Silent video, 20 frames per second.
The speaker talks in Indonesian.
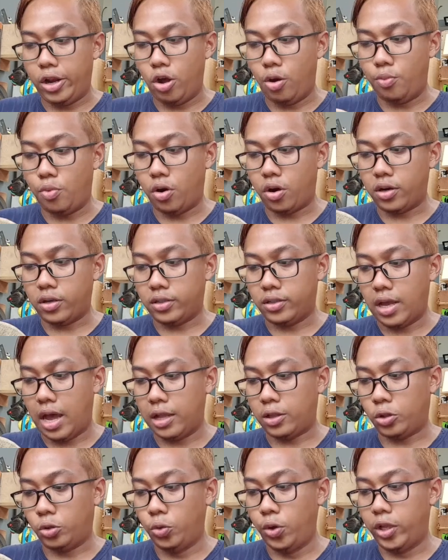nomor
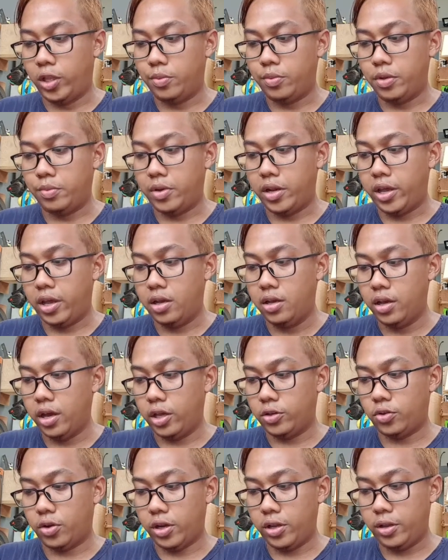satu ya teman-teman ya.
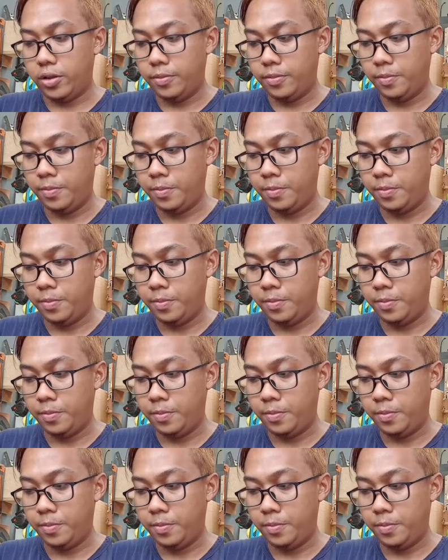Eh sorry,